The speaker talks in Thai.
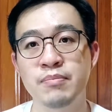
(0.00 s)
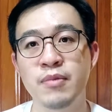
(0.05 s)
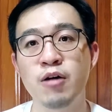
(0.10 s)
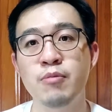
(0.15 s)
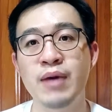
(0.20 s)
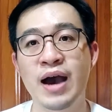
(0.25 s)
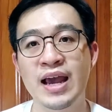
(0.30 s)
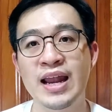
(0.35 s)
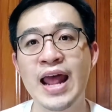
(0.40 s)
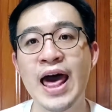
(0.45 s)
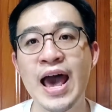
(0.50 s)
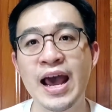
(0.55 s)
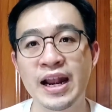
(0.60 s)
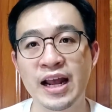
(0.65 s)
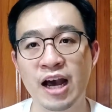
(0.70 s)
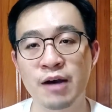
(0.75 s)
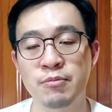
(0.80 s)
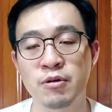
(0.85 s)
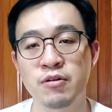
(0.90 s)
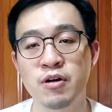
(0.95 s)
เป้าหมายแรก
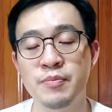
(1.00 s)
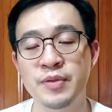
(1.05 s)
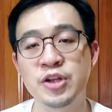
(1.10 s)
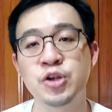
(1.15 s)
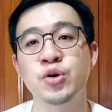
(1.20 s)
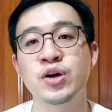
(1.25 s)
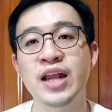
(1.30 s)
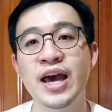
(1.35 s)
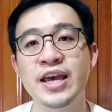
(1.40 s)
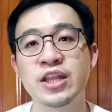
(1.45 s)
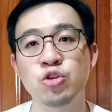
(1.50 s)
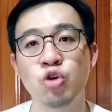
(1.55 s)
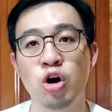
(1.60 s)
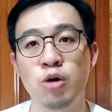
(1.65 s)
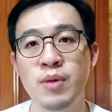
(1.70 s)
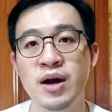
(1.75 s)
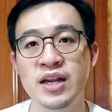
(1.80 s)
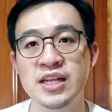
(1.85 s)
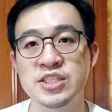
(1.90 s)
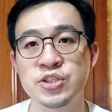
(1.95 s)
นะครับ เพราะว่ามันอยู่ใกล้ตัว
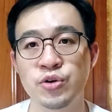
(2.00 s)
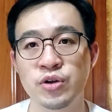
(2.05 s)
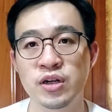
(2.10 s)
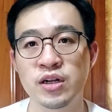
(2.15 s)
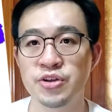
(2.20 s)
มากที่สุด